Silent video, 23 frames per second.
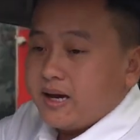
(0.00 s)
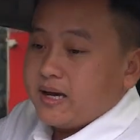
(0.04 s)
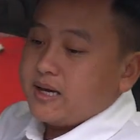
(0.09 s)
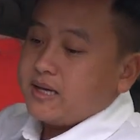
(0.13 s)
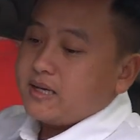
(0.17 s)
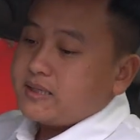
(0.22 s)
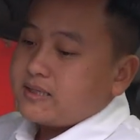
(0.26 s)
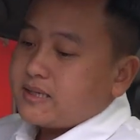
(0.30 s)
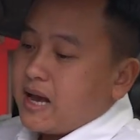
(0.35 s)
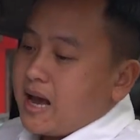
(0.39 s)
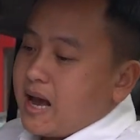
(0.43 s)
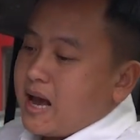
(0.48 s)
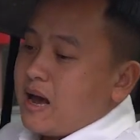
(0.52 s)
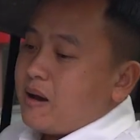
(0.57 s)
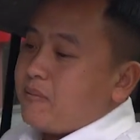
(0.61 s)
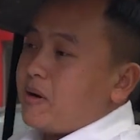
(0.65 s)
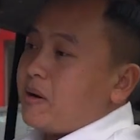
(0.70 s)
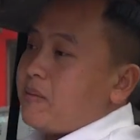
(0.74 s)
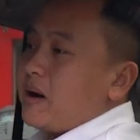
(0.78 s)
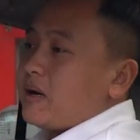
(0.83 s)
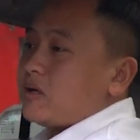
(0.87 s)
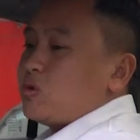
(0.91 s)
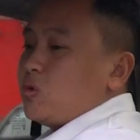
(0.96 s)
ghế da
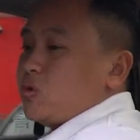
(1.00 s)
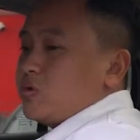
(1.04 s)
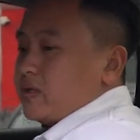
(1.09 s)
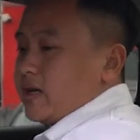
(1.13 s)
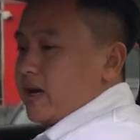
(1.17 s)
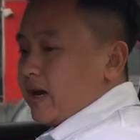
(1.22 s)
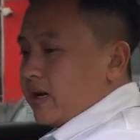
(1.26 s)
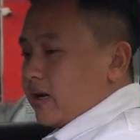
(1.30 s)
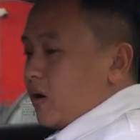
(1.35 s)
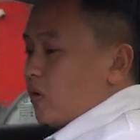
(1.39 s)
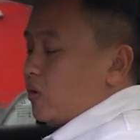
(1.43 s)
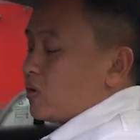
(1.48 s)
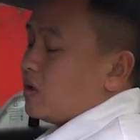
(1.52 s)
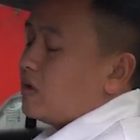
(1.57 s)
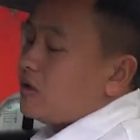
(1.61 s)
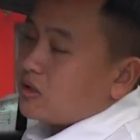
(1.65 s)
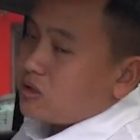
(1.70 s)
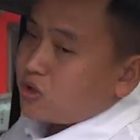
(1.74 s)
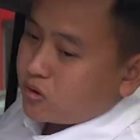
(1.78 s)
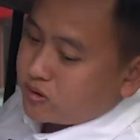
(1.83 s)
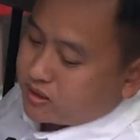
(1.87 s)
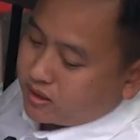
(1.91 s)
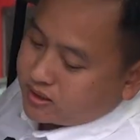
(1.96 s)
mà bác chủ xe đầu
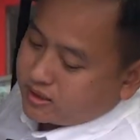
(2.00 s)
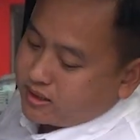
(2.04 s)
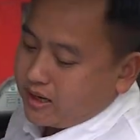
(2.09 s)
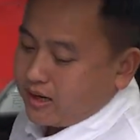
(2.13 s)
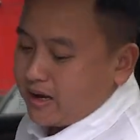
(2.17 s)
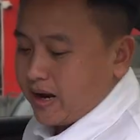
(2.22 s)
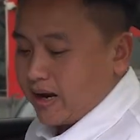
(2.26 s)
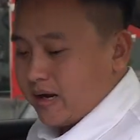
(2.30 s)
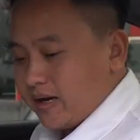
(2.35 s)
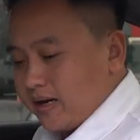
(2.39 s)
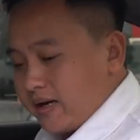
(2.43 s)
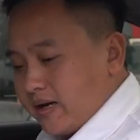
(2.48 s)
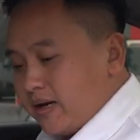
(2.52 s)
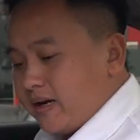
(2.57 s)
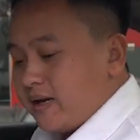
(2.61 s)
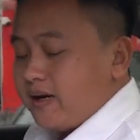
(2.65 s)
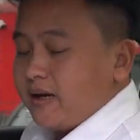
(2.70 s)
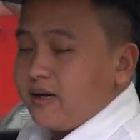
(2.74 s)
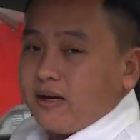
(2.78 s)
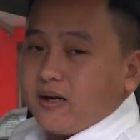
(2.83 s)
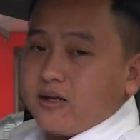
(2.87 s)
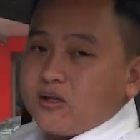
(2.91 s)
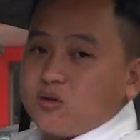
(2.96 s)
tư cho chiếc xe này
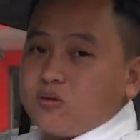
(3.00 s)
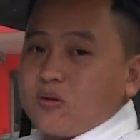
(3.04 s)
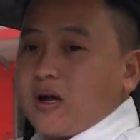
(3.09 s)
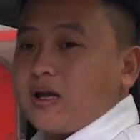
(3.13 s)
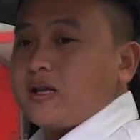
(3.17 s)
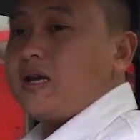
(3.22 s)
chúng